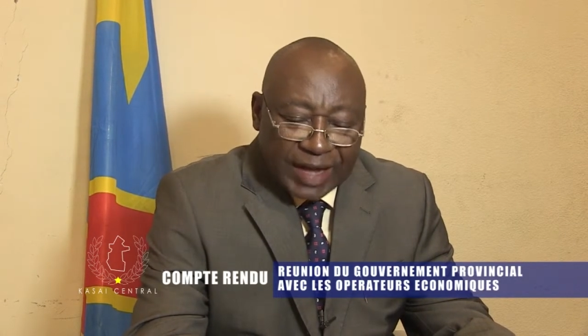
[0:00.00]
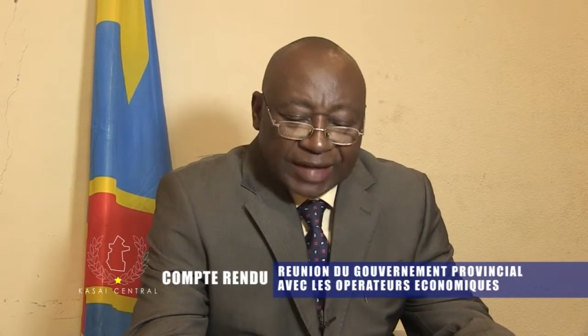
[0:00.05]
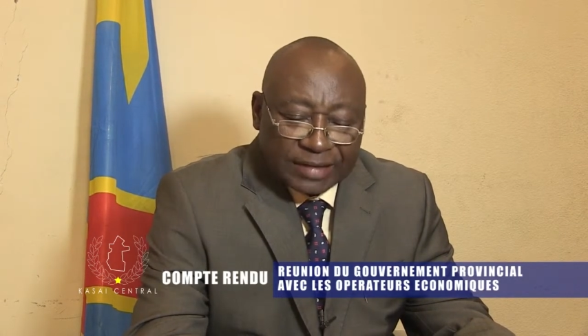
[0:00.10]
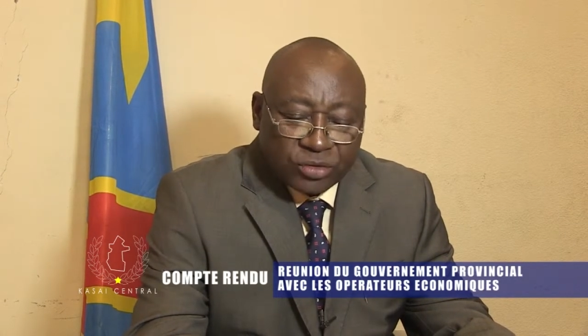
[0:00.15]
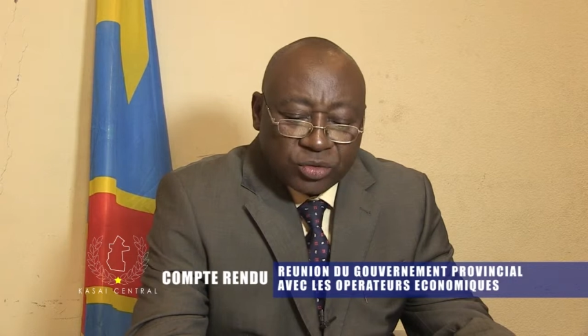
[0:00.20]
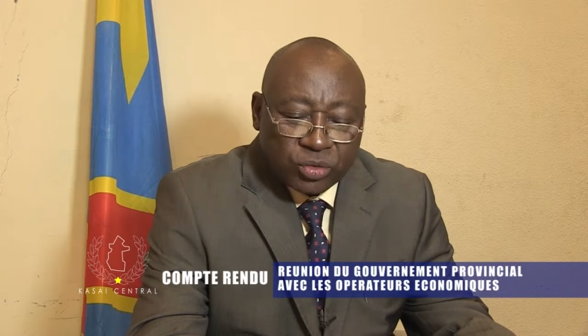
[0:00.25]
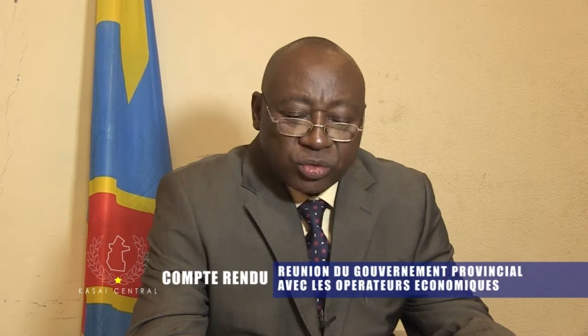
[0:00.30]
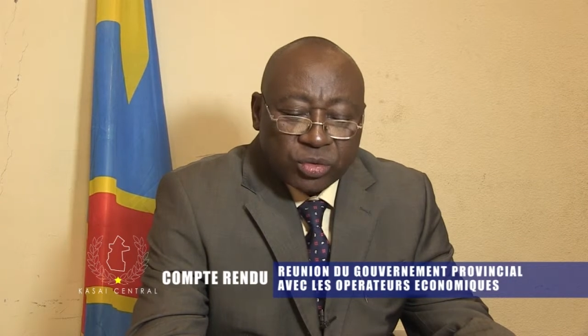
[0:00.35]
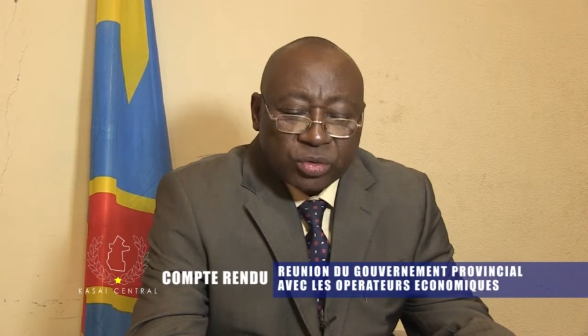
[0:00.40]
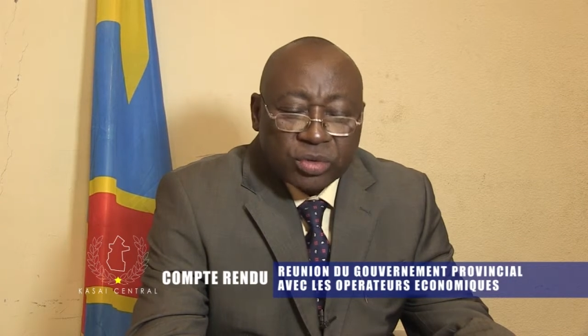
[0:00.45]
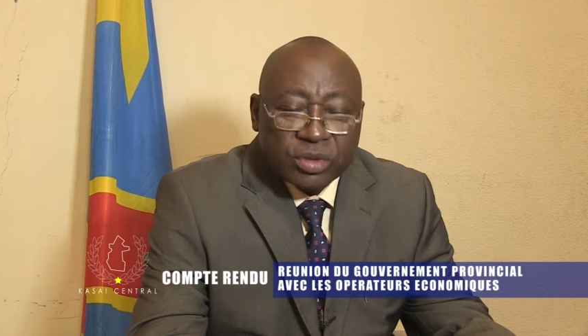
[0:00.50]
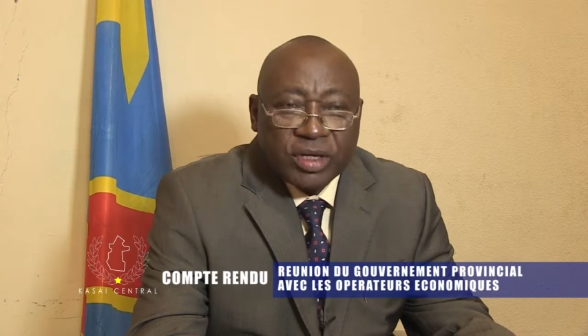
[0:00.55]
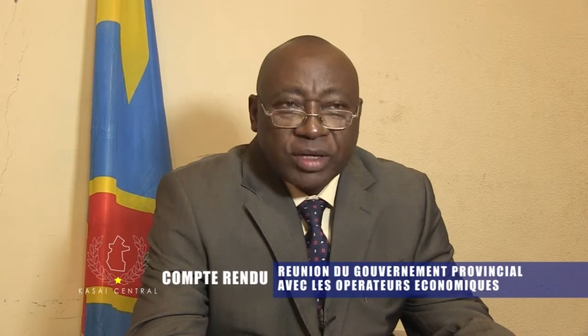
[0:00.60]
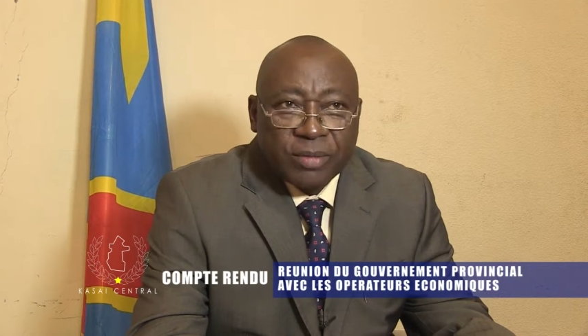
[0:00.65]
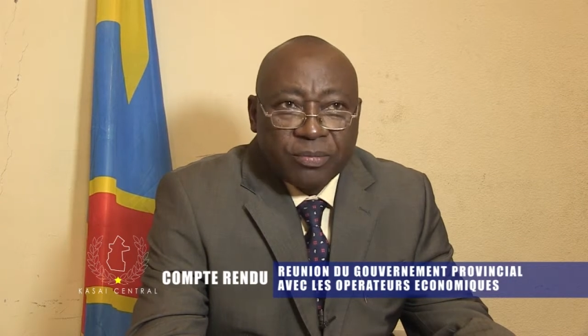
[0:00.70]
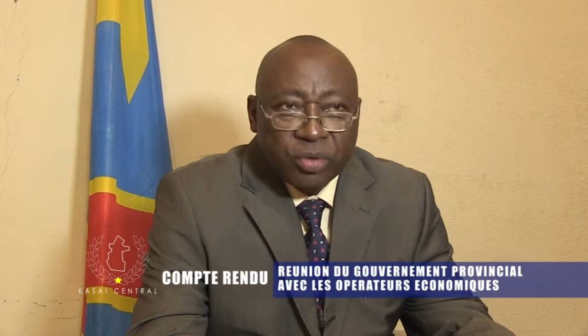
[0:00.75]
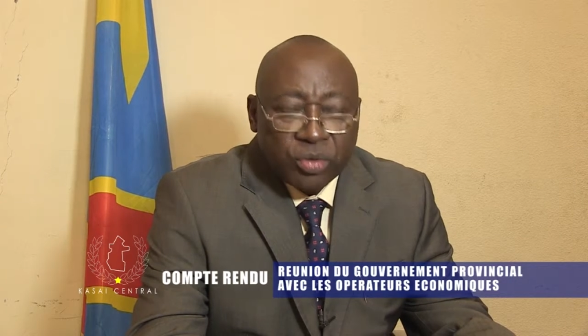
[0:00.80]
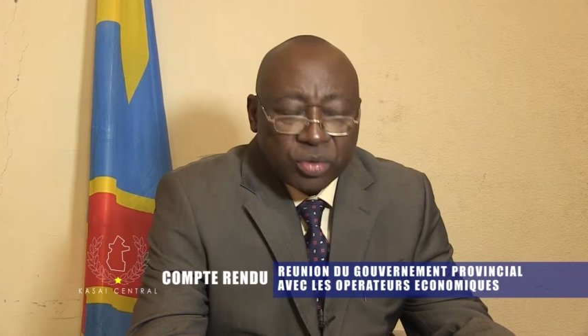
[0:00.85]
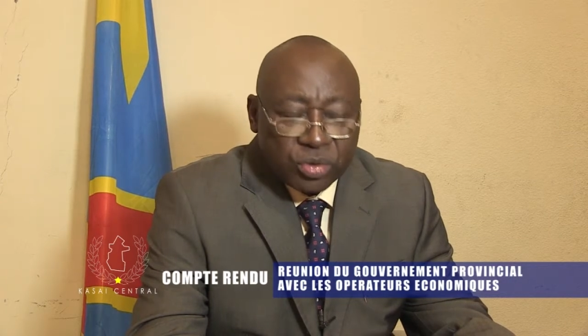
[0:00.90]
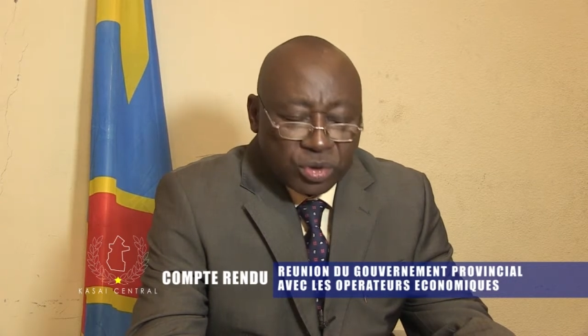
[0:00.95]
à toutes
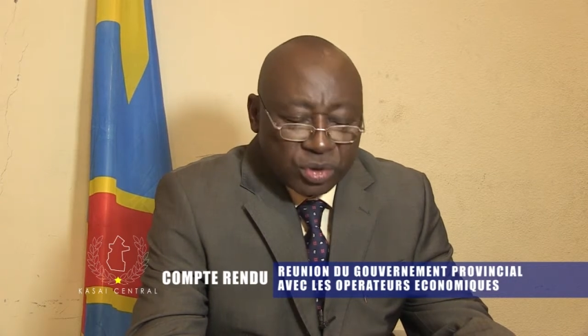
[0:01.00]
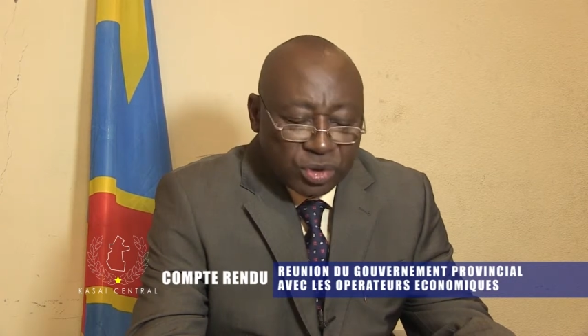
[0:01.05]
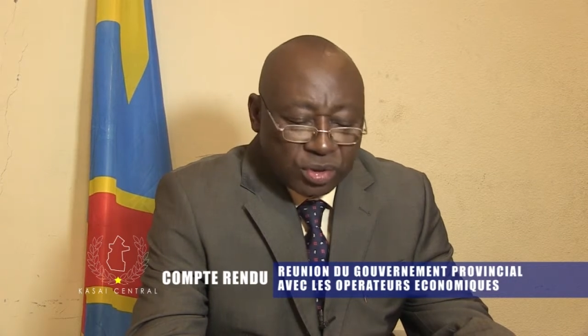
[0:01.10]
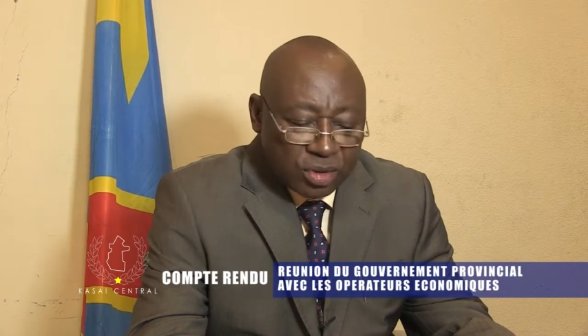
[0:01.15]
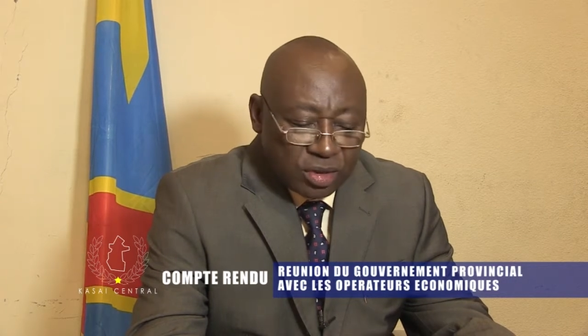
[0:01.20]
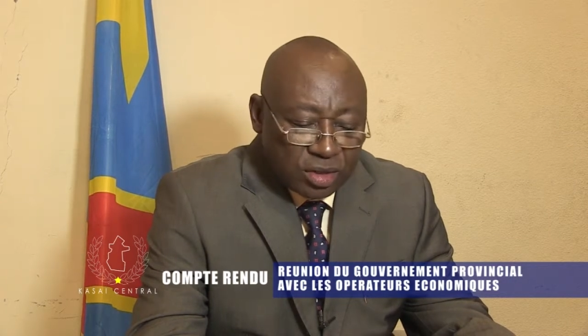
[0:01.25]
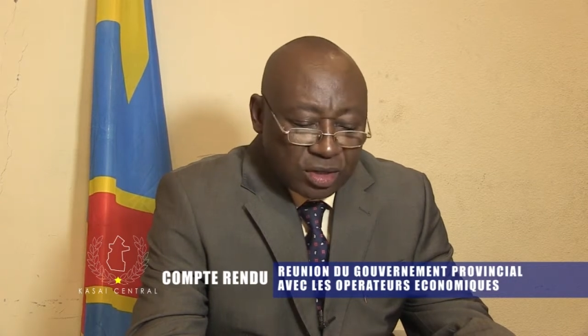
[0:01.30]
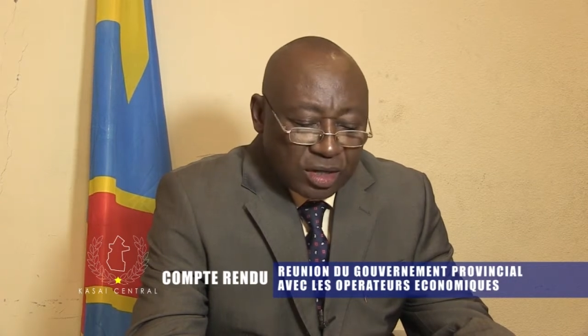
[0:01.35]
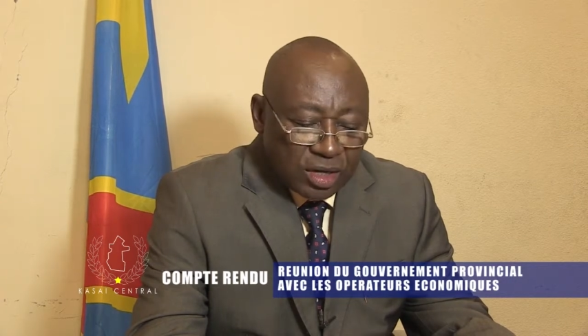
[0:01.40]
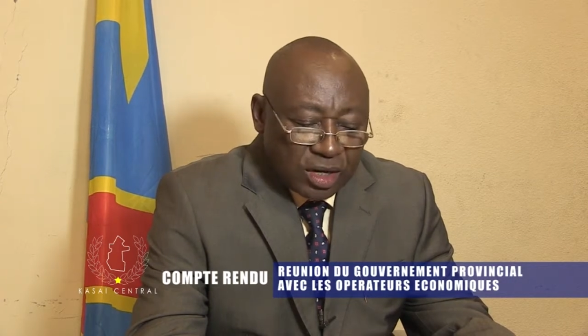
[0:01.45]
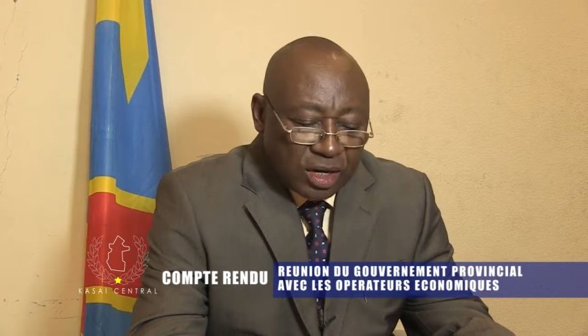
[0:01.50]
les bourses